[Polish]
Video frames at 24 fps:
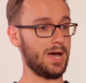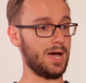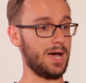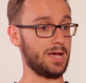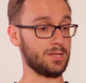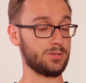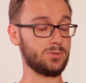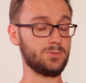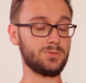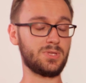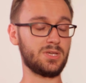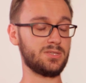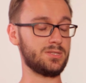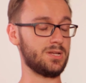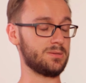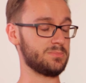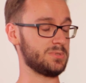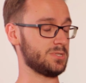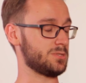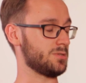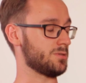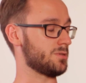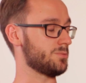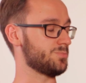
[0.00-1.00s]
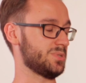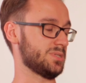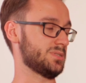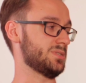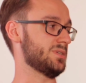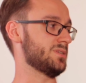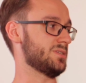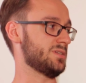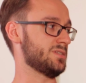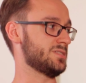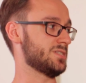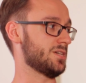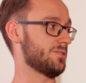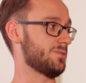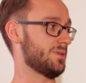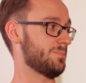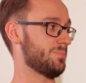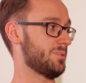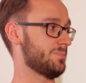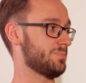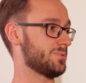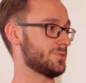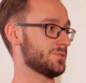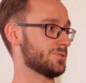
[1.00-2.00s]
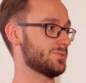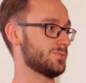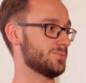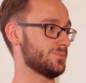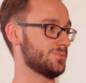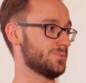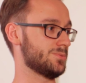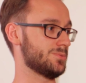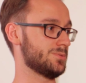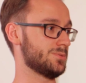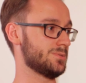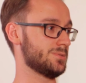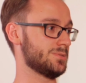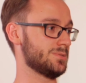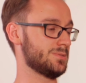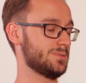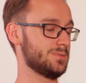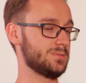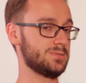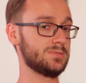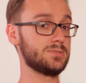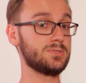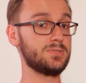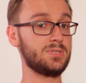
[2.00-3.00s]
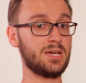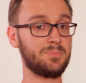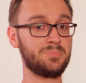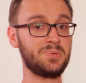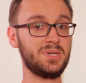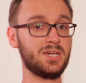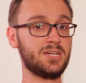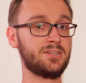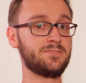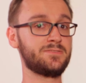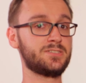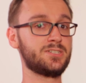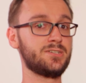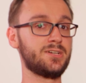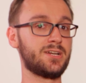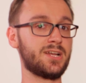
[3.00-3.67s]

a tutaj dla mnie to kompletnie nie działa, po prostu yy, ja pierwszy